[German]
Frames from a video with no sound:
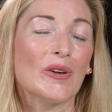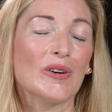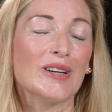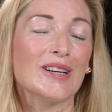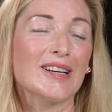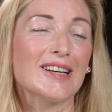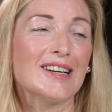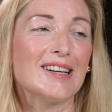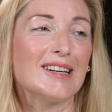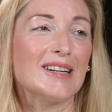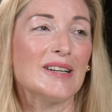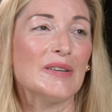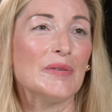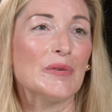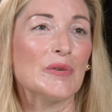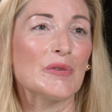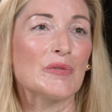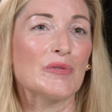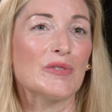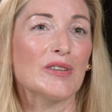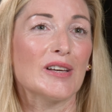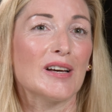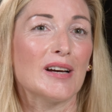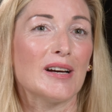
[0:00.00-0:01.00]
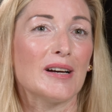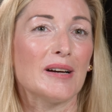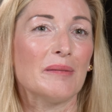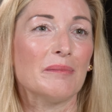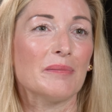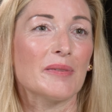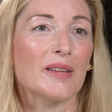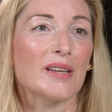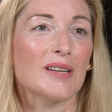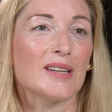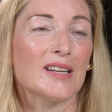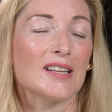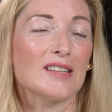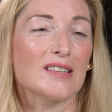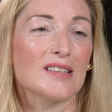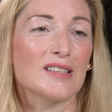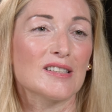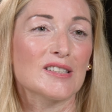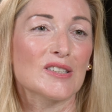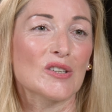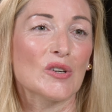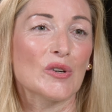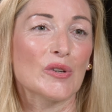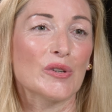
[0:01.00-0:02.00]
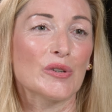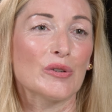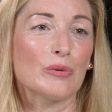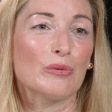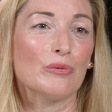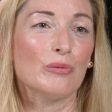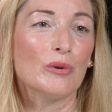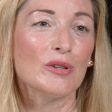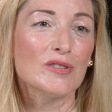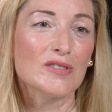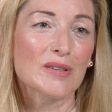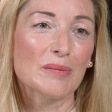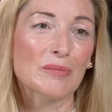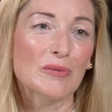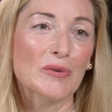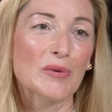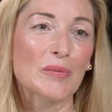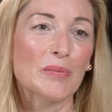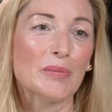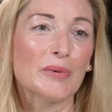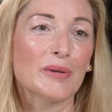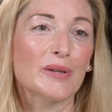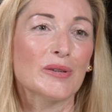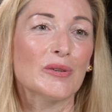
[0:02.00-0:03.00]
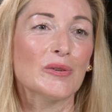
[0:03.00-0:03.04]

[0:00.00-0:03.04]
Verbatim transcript: lockerer und wir haben dann letztendlich auch eine WhatsApp-Gruppe